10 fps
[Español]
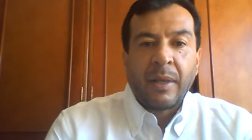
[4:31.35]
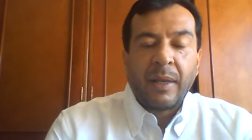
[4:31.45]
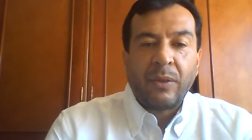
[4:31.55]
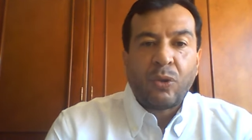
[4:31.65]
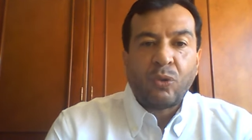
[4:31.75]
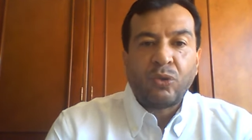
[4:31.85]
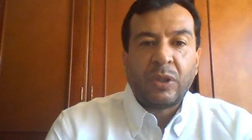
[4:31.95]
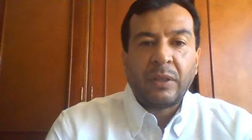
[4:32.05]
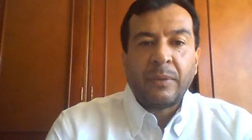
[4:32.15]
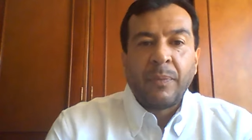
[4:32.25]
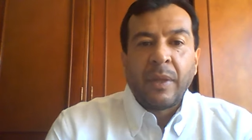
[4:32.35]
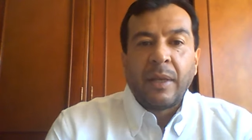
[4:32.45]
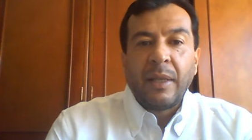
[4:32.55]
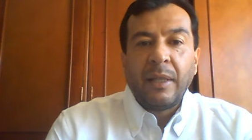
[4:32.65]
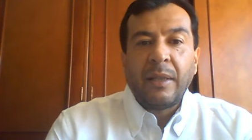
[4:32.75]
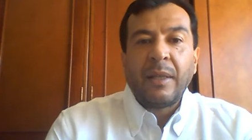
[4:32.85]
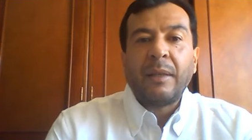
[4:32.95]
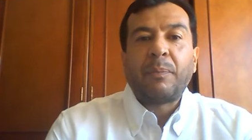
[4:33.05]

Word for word: Entonces, y,